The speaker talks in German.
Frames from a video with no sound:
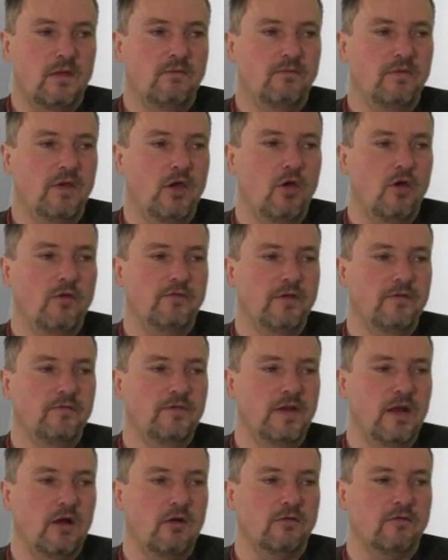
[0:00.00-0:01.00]
Wir öffnen
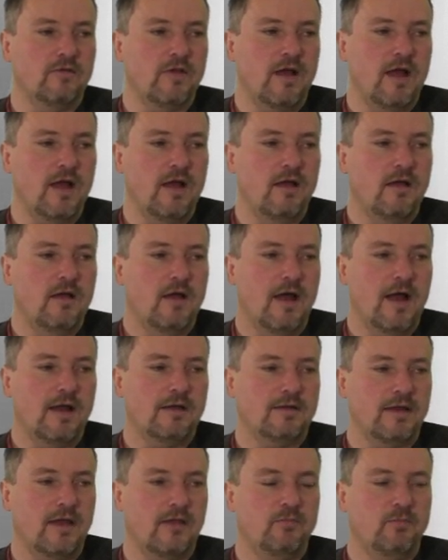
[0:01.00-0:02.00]
wieder unser
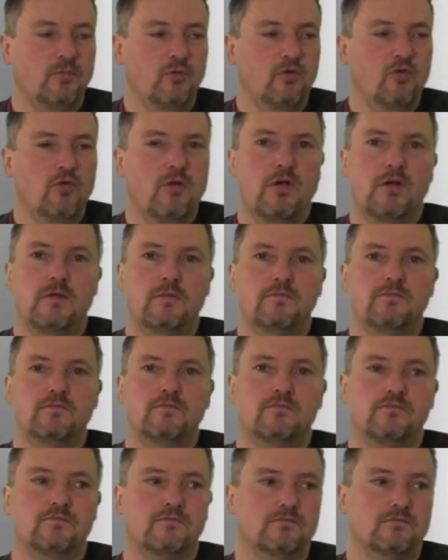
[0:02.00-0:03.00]
Adressbuch.
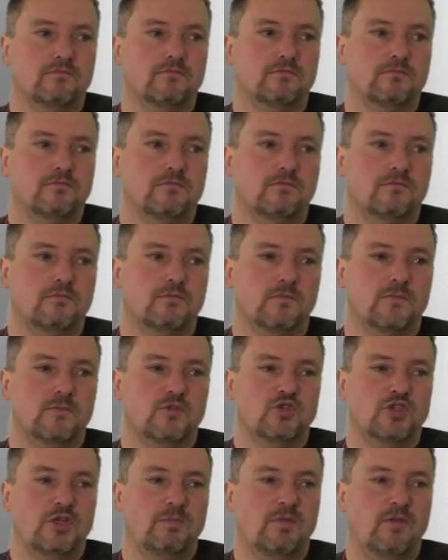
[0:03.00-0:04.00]

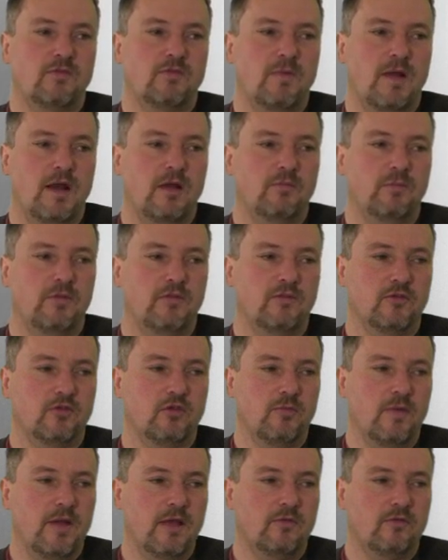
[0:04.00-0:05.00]
Schieb das mal alles ein bisschen
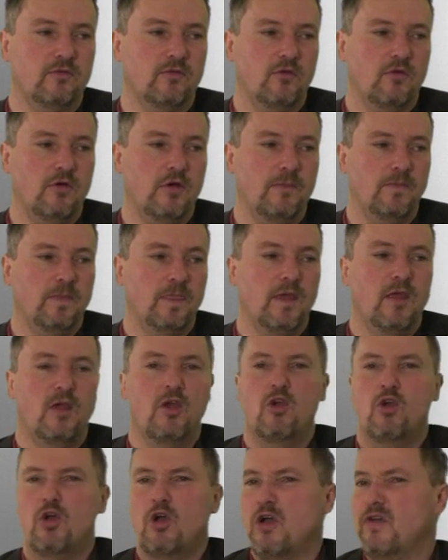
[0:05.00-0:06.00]
rüber. So.
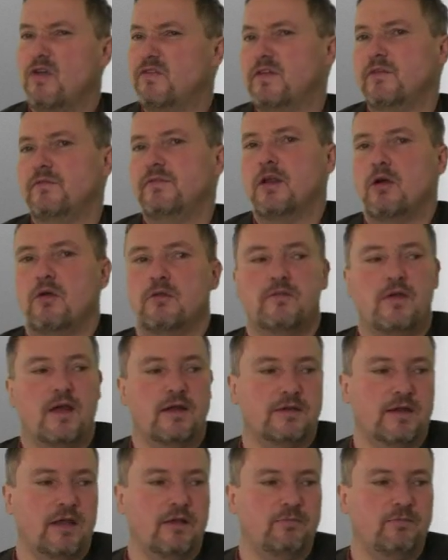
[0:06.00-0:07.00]
Öffnen wieder unser
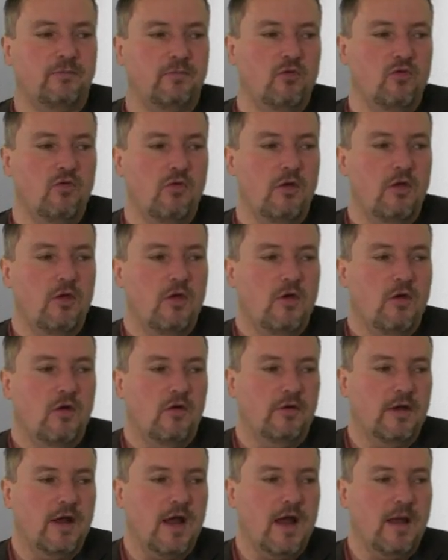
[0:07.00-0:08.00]
Adressbuch
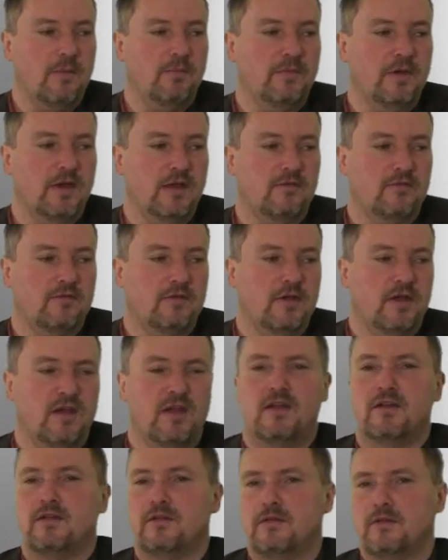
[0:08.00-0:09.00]
und haben jetzt
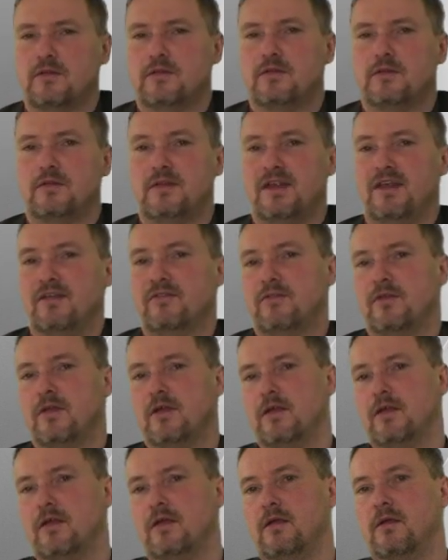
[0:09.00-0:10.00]

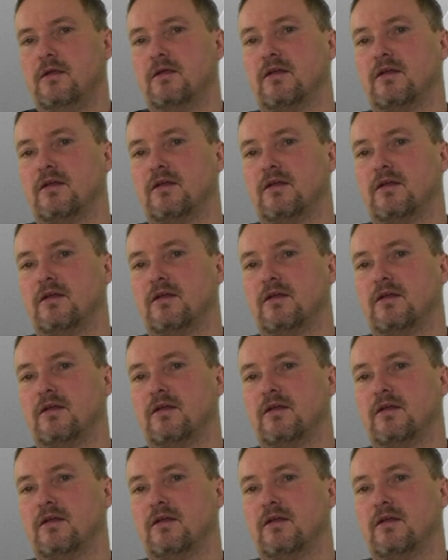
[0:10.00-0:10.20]
diese